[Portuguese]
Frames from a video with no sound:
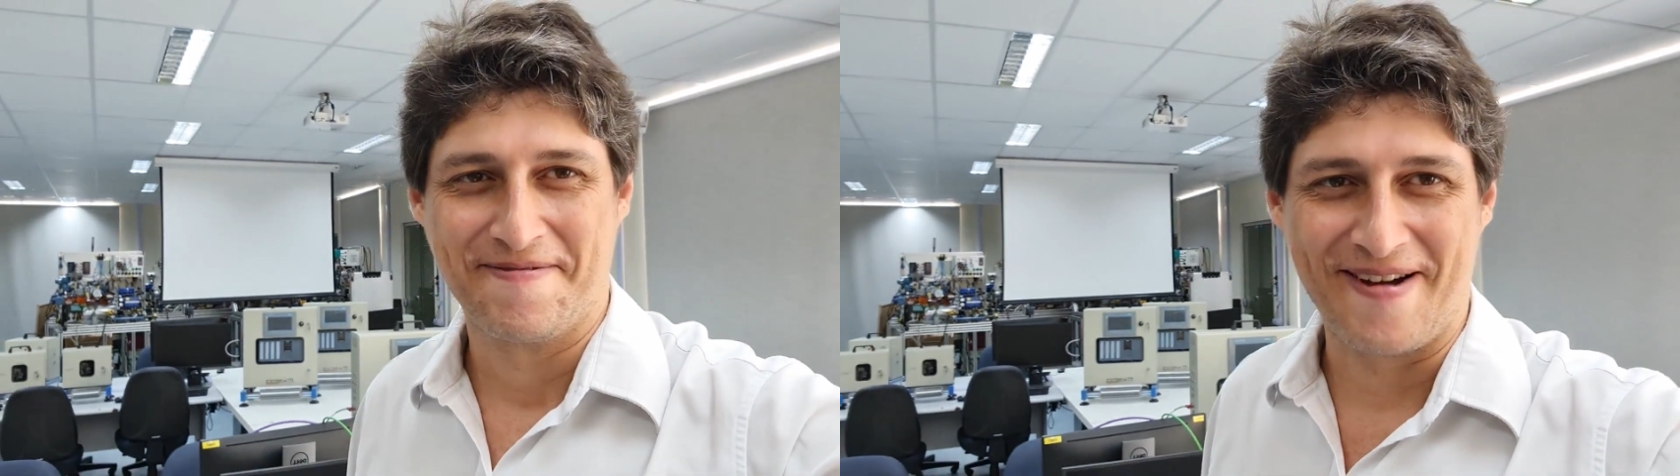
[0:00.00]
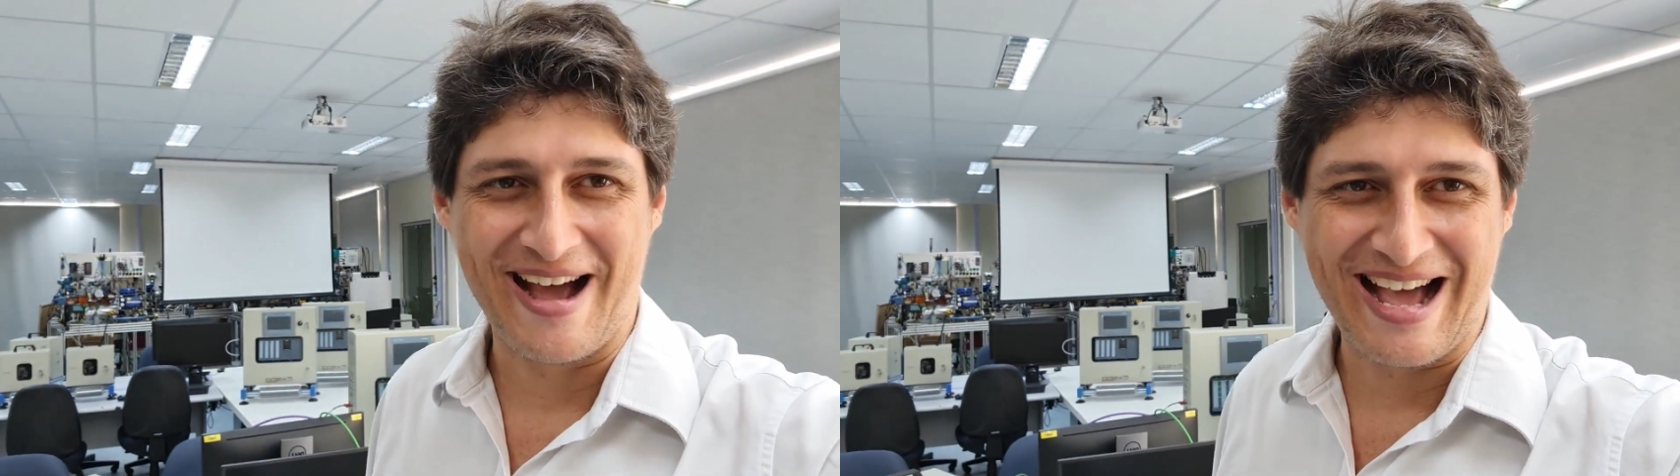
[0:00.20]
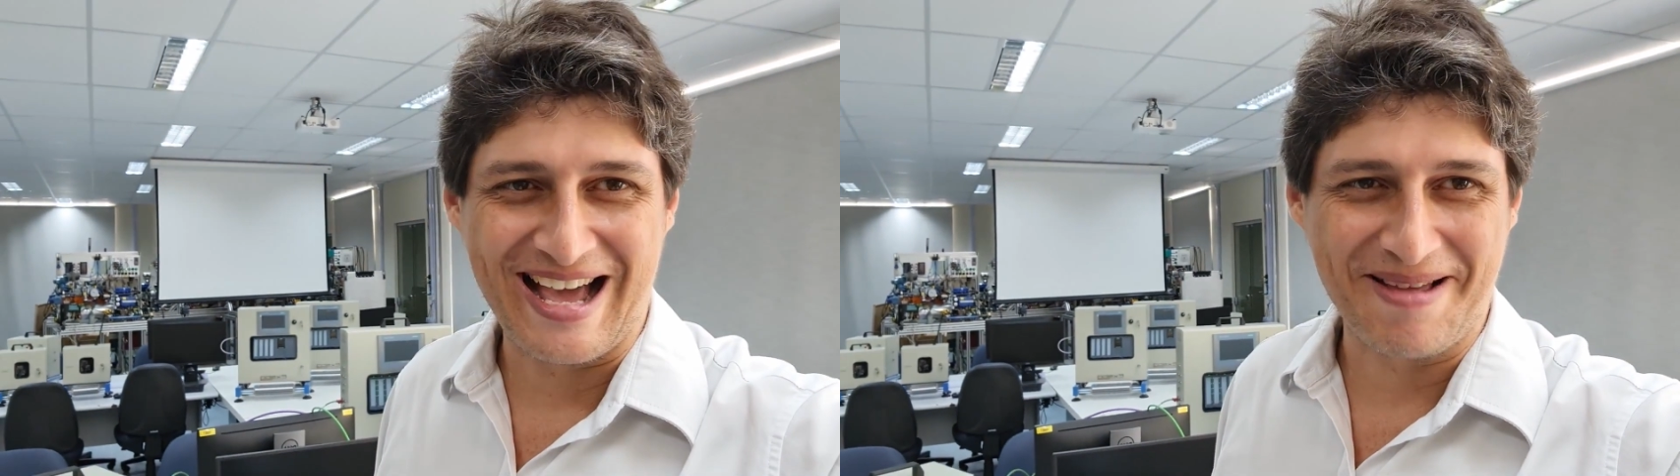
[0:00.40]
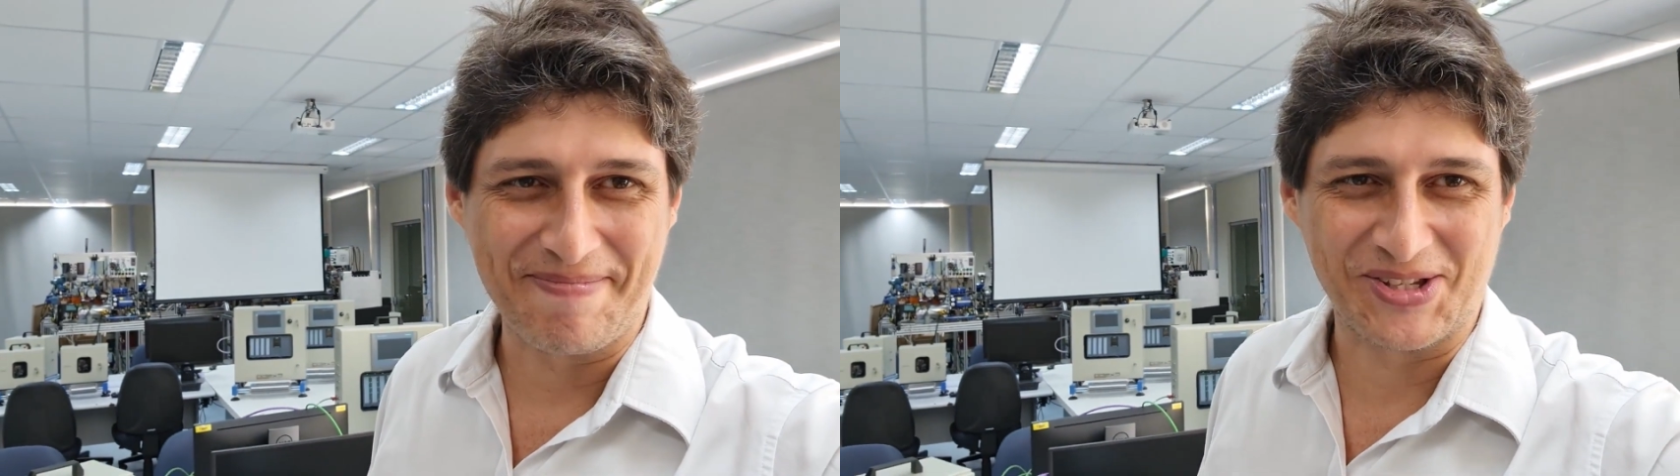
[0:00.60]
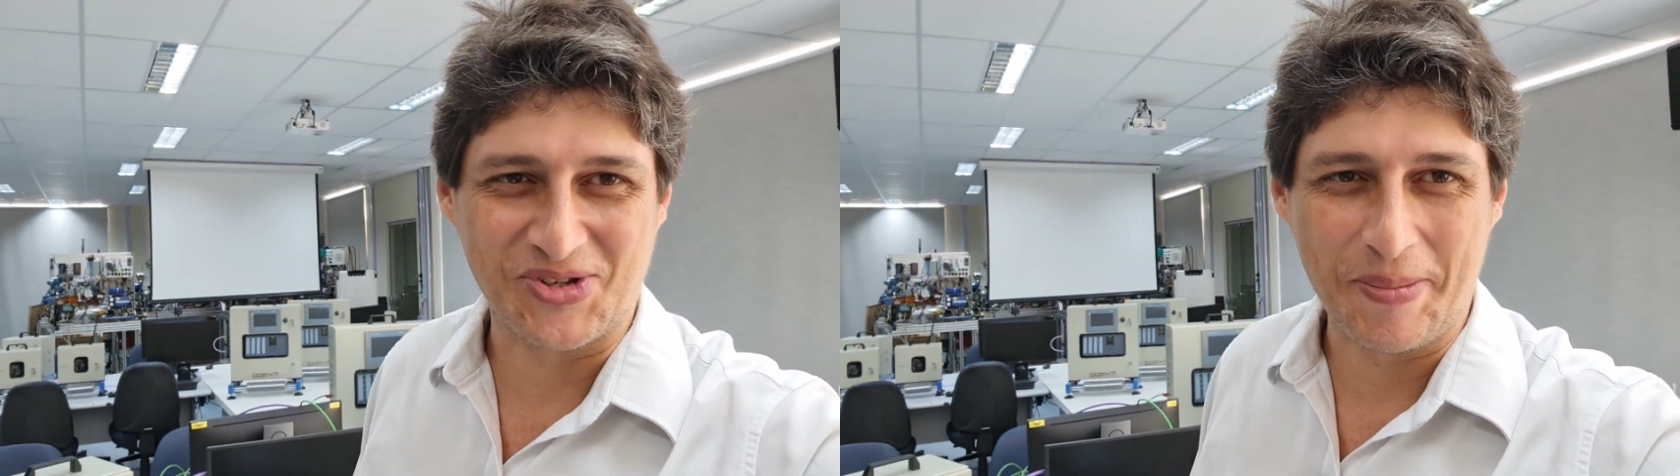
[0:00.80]
Fala
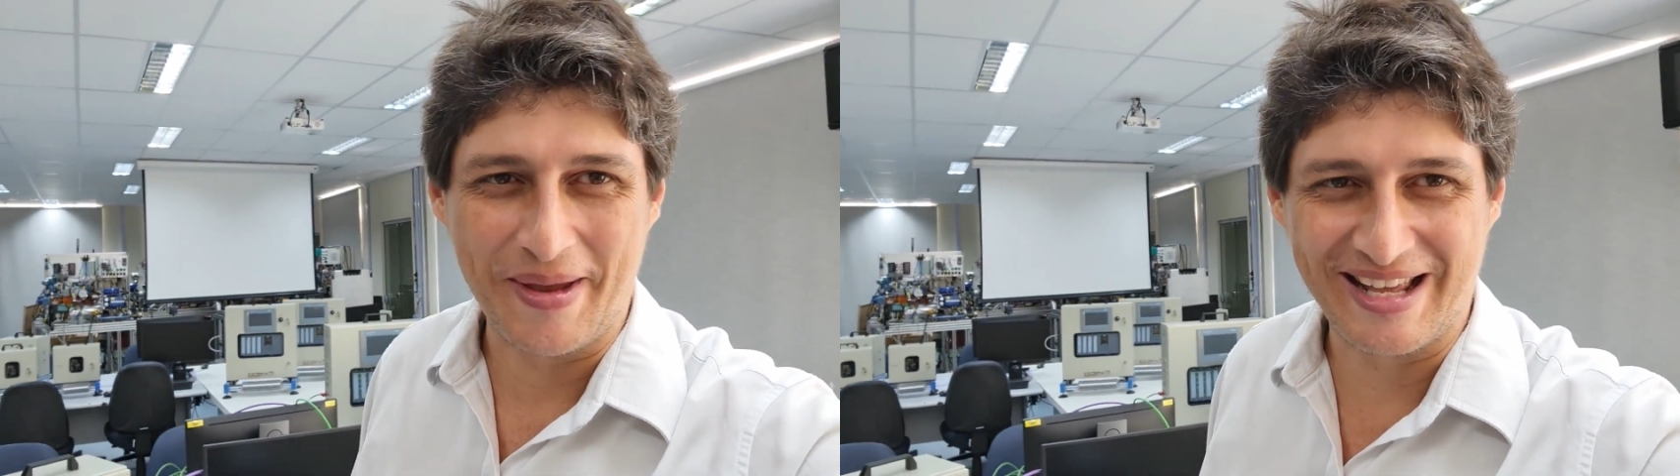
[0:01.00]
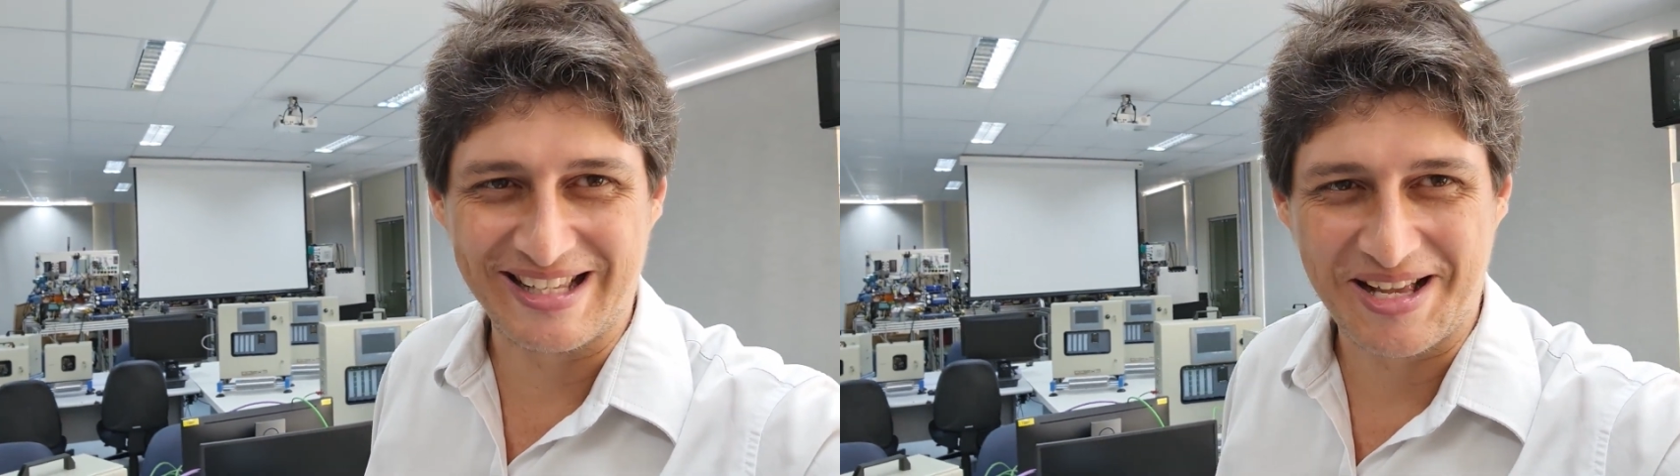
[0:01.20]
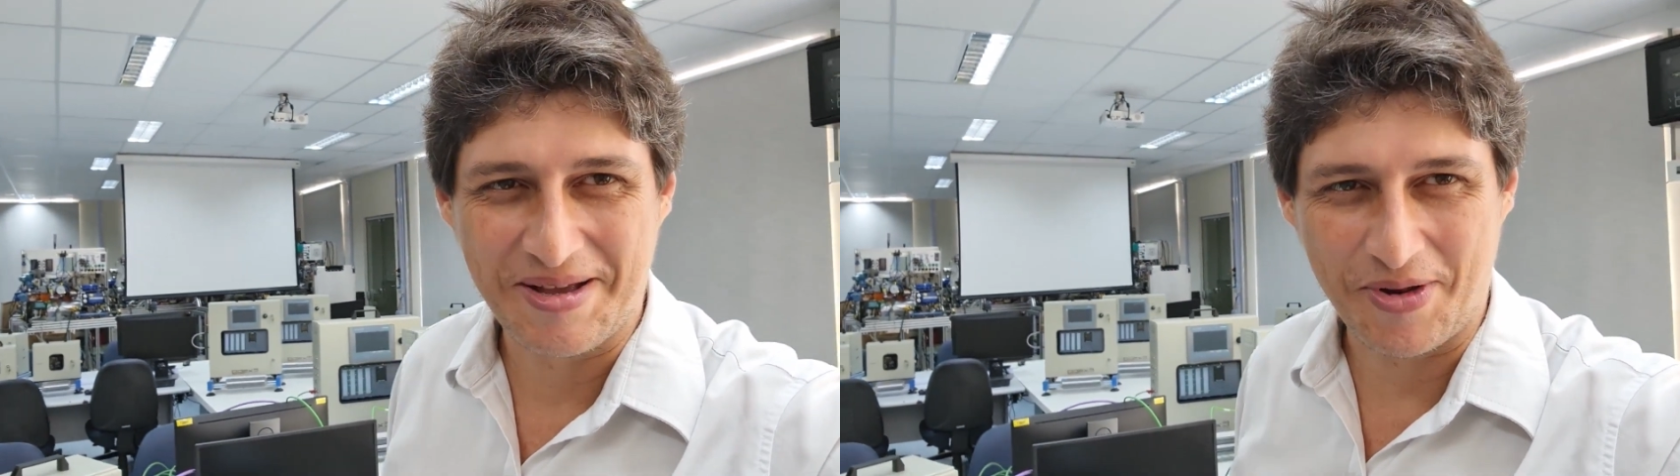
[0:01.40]
pessoal, beleza?